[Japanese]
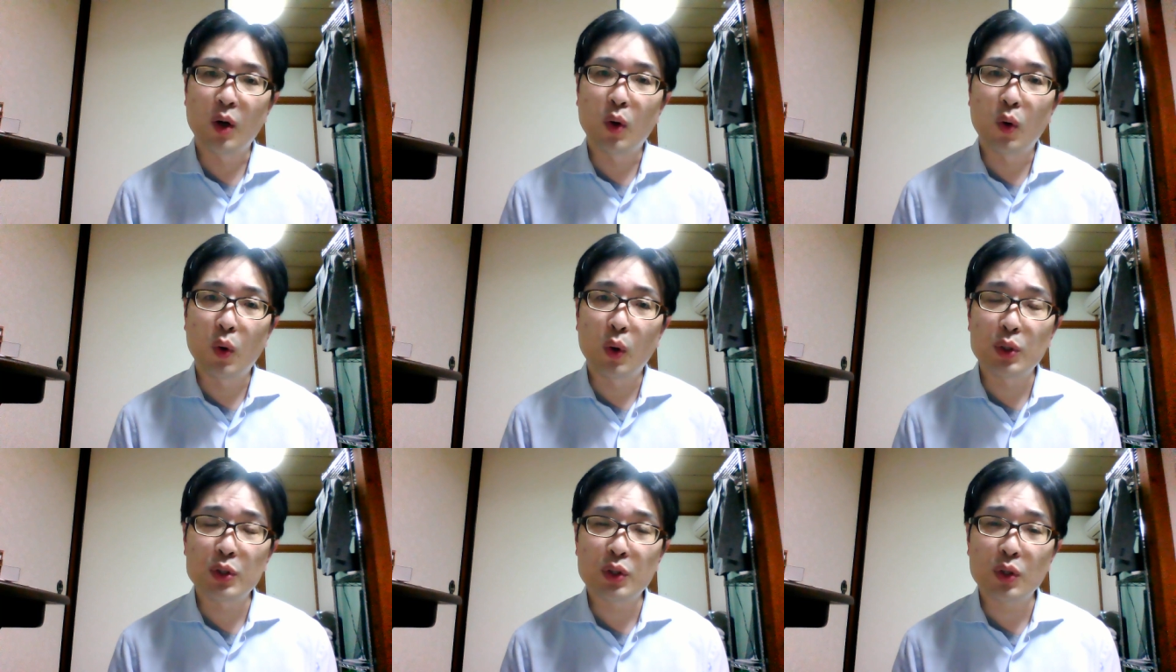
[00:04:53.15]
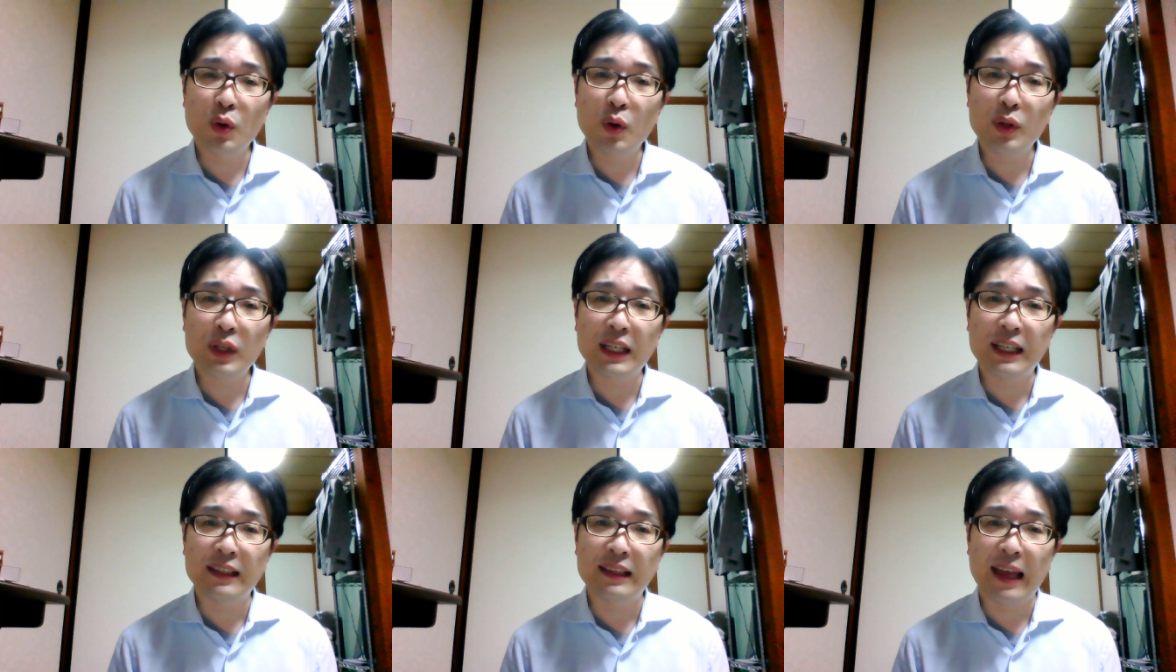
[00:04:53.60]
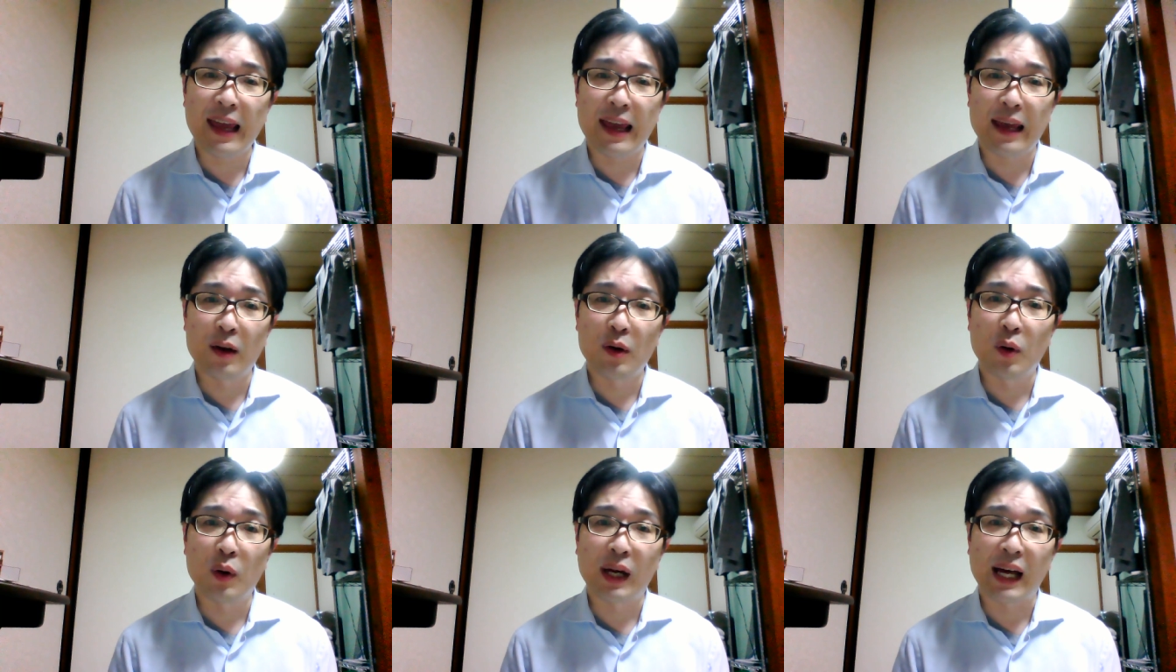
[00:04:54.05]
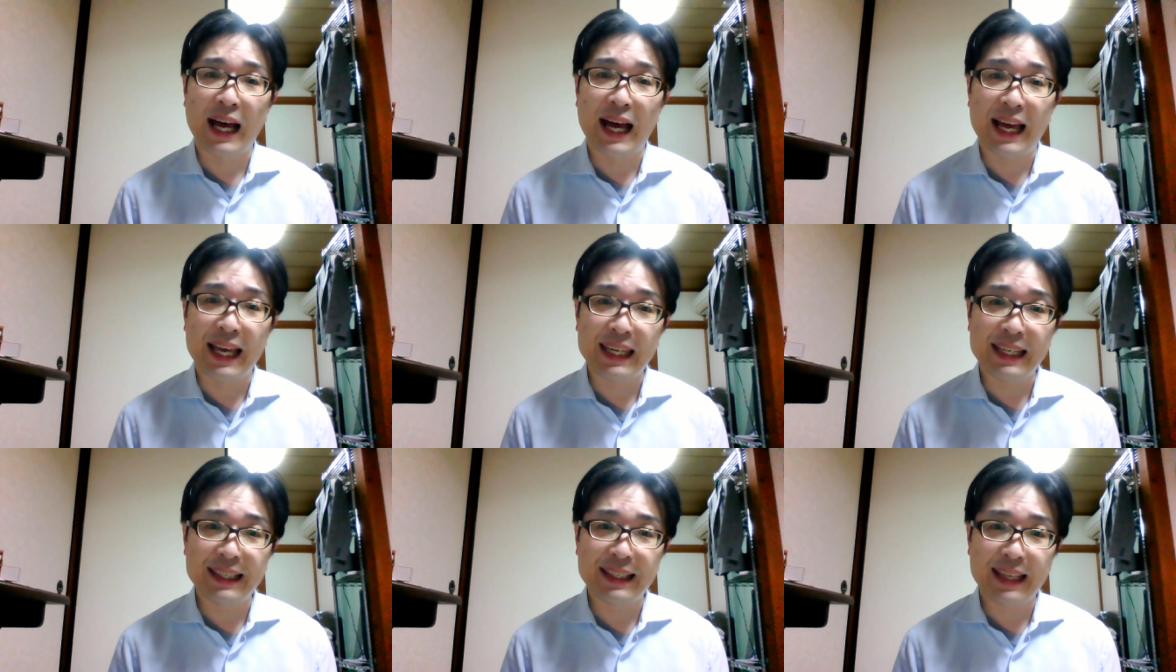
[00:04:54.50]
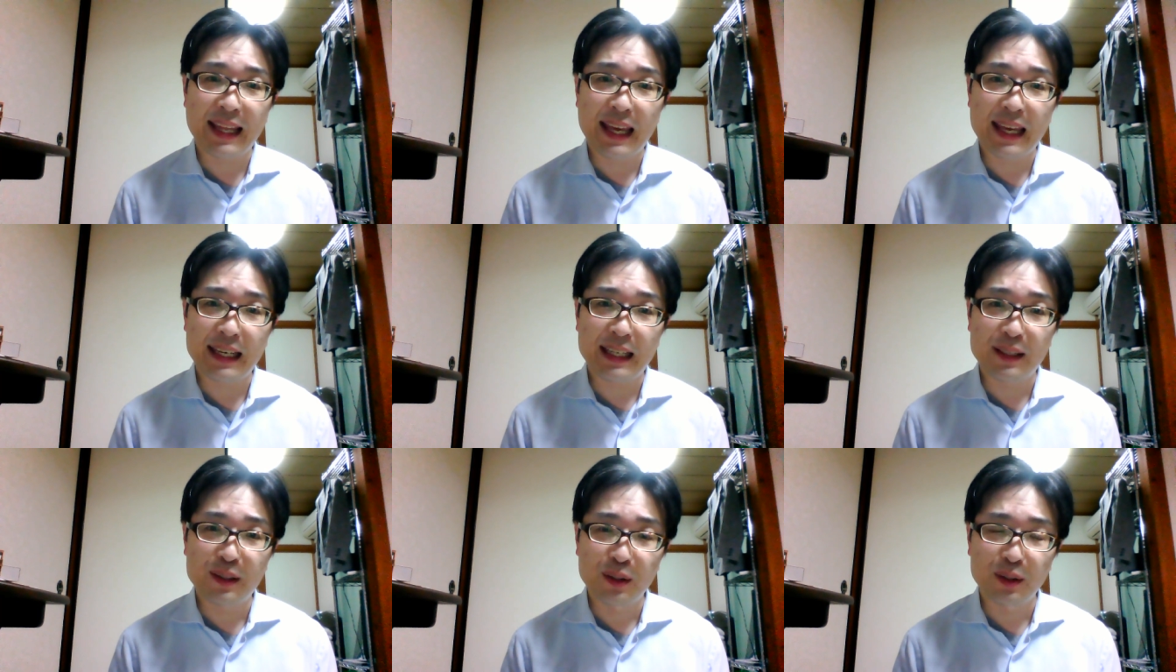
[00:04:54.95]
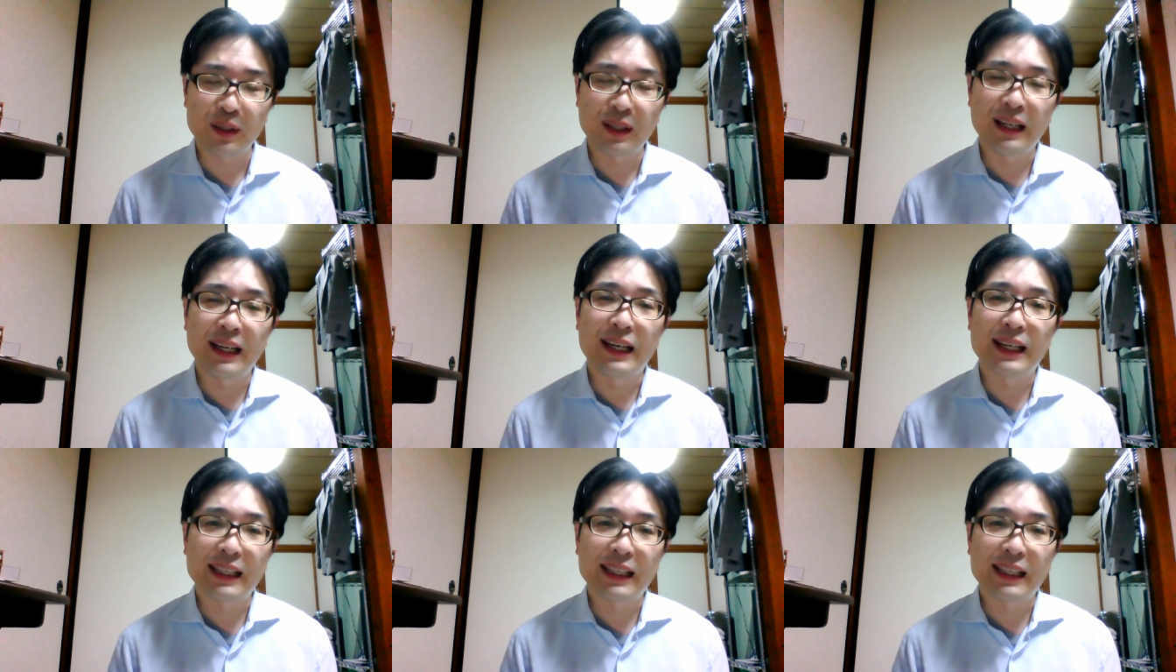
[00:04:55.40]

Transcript: 保障規定を欠いている